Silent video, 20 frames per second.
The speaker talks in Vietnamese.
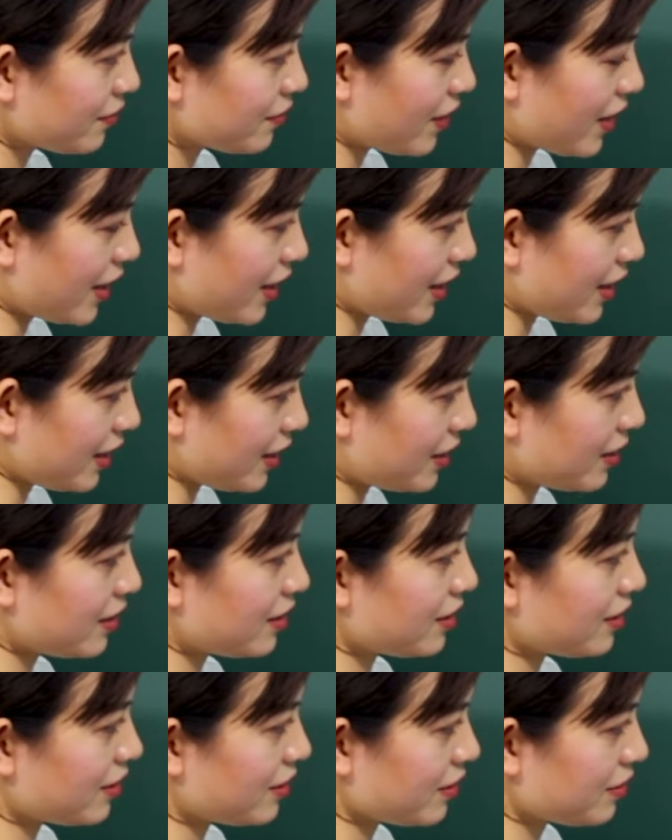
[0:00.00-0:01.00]
phải
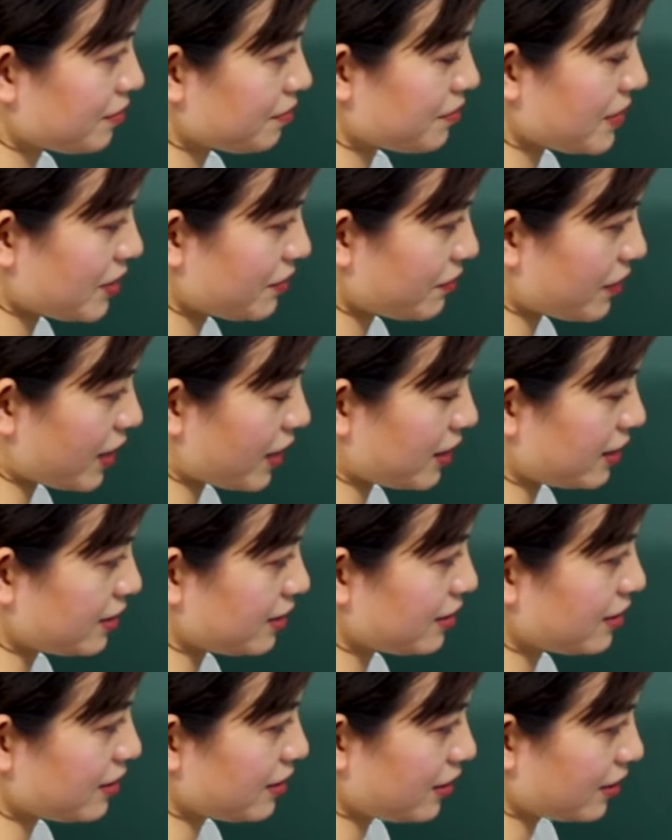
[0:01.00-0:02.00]
bên phải
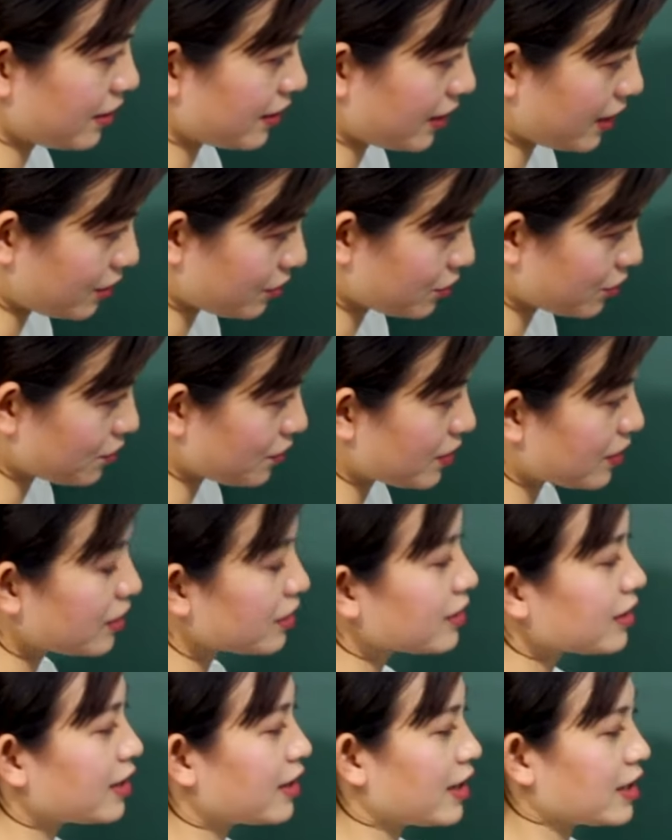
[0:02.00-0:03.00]
nữa kéo
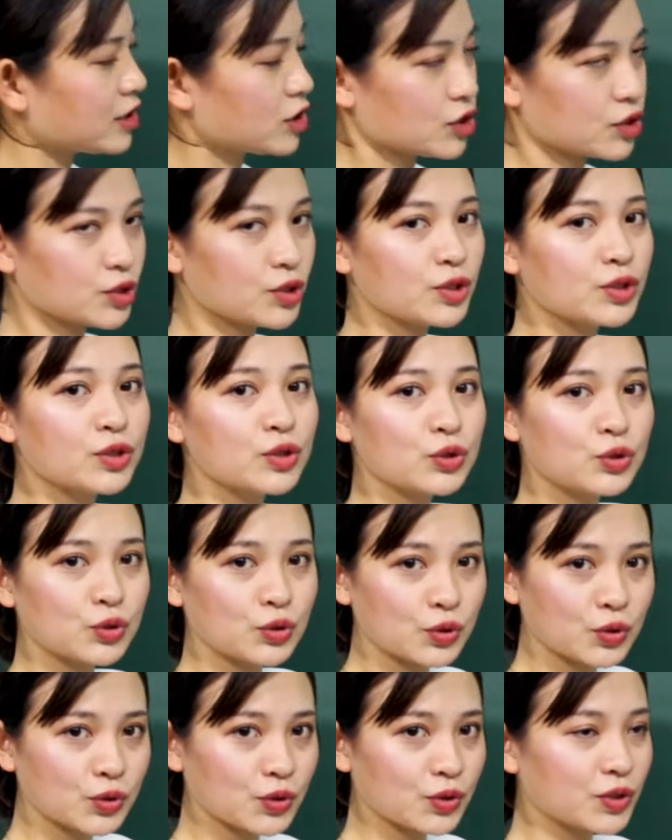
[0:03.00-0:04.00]
xuống thì là chữ
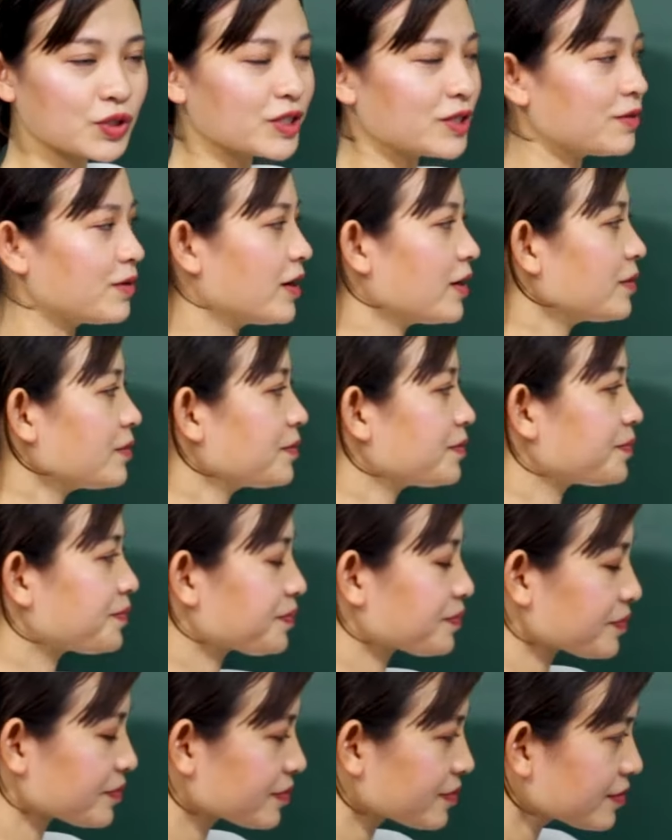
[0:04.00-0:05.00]
chư, đúng không?
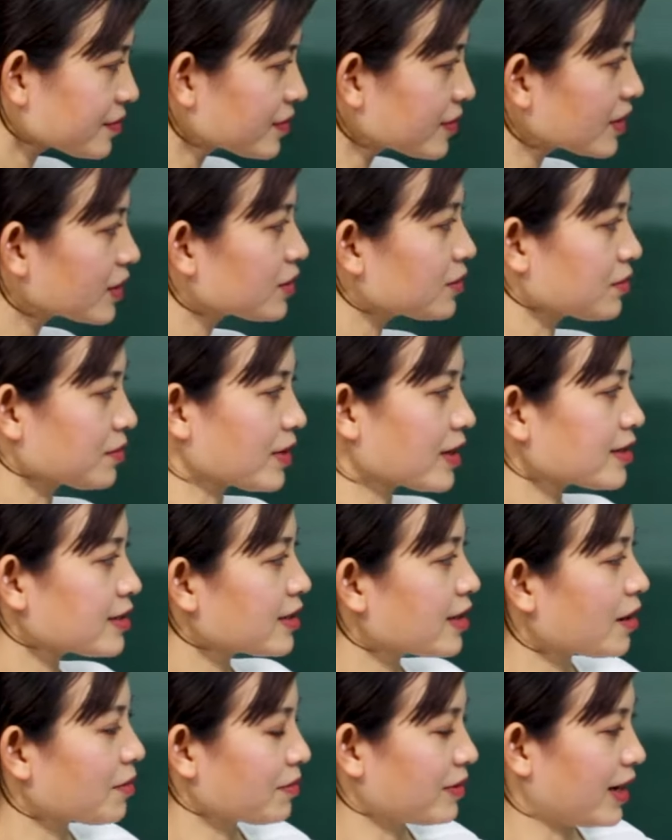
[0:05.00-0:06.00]
Chúng ta
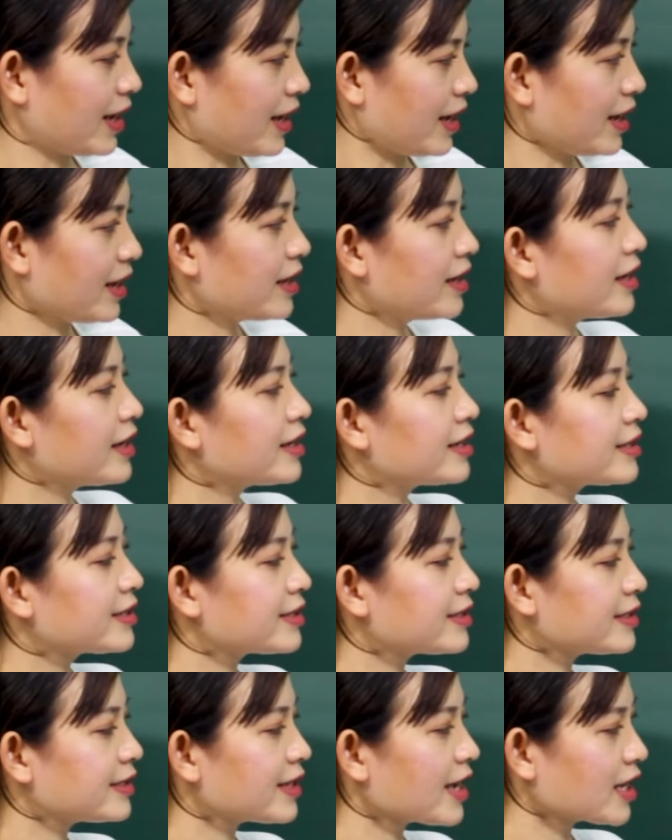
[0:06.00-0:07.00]
sẽ đọc là
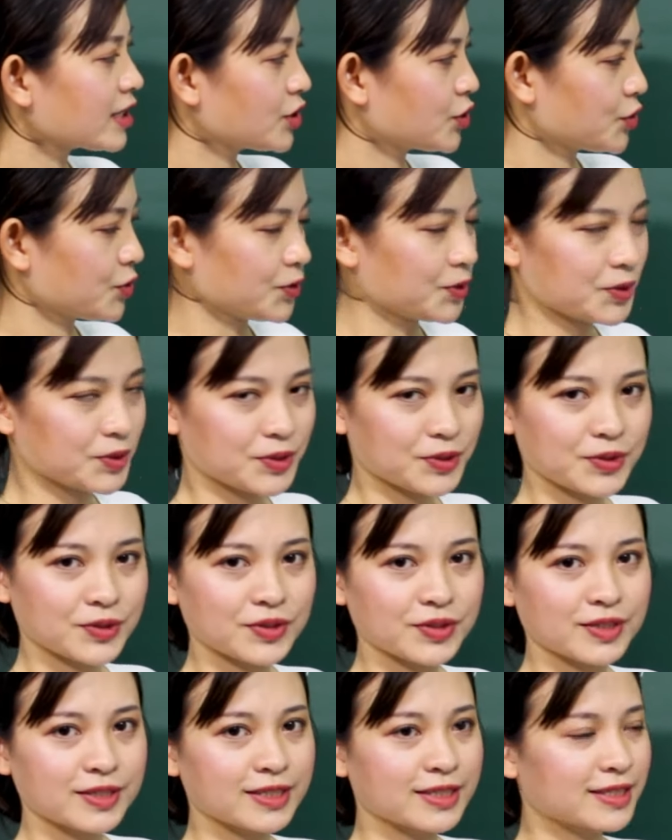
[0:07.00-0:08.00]
shiatsu.
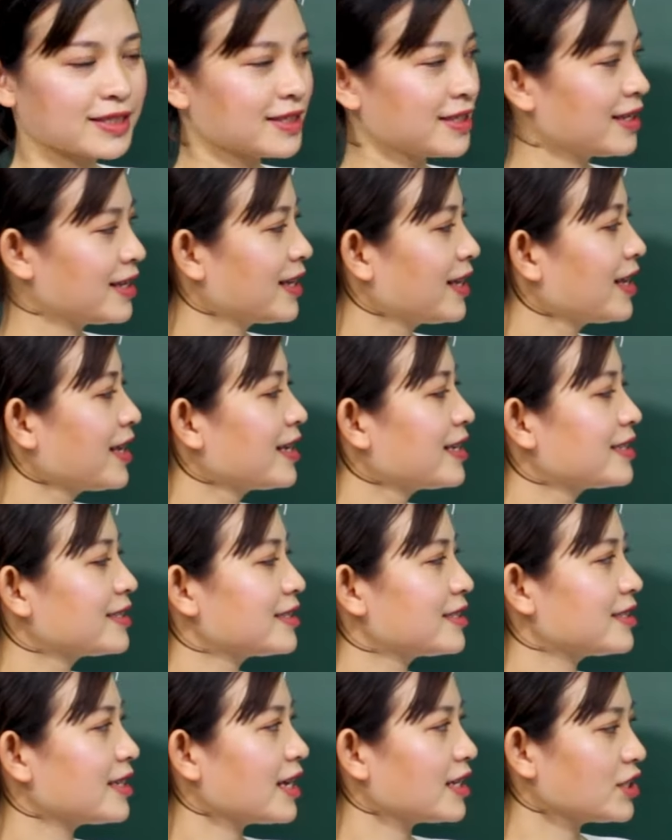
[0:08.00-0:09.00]

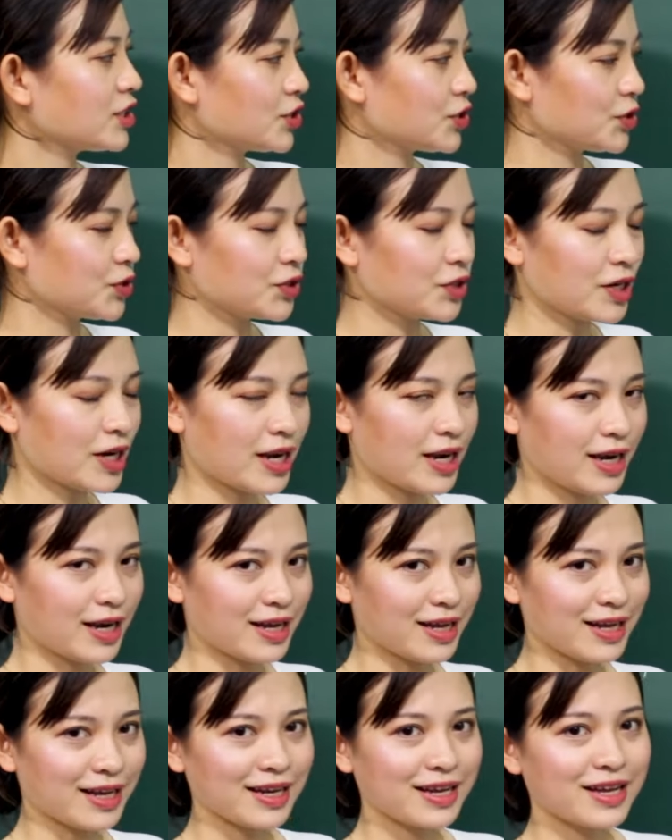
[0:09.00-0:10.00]
Shiatsu
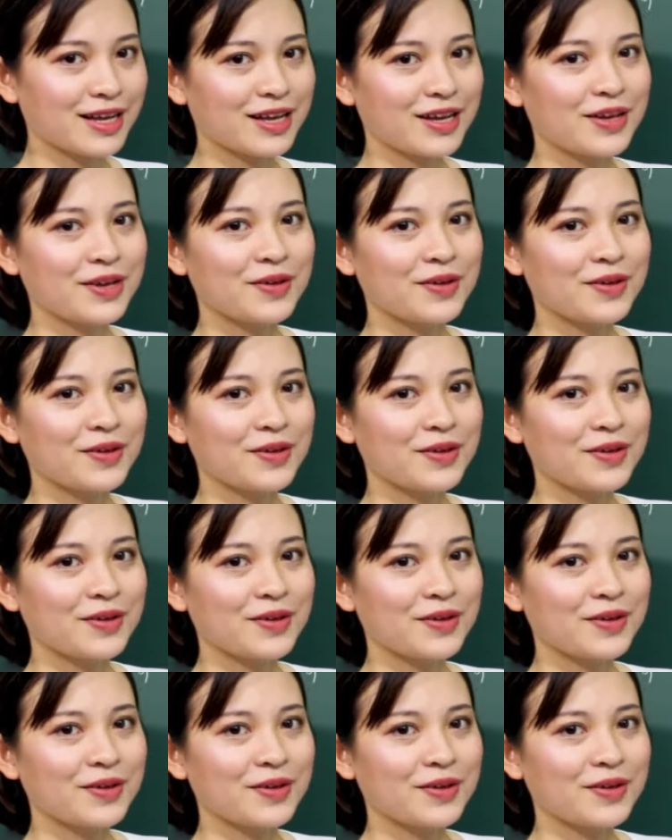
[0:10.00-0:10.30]
là